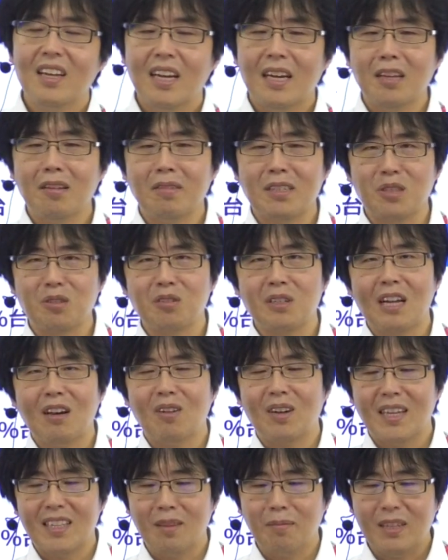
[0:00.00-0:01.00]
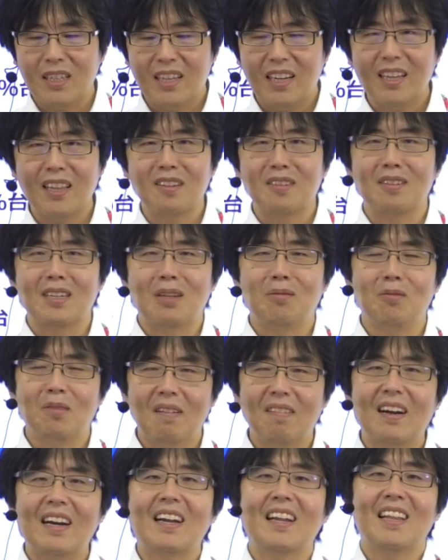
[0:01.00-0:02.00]
あるいはその裏を書いてまた A でくるかも
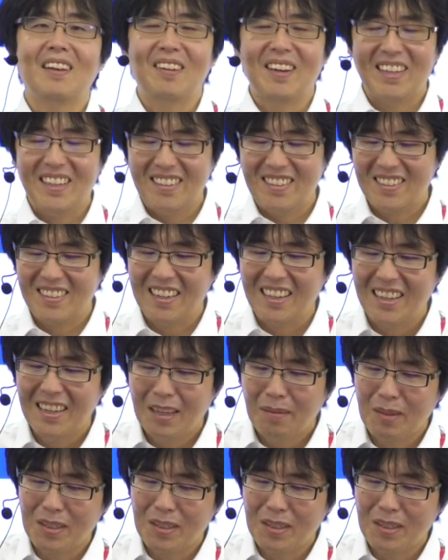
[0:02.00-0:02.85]
わ、からないわけなんですが、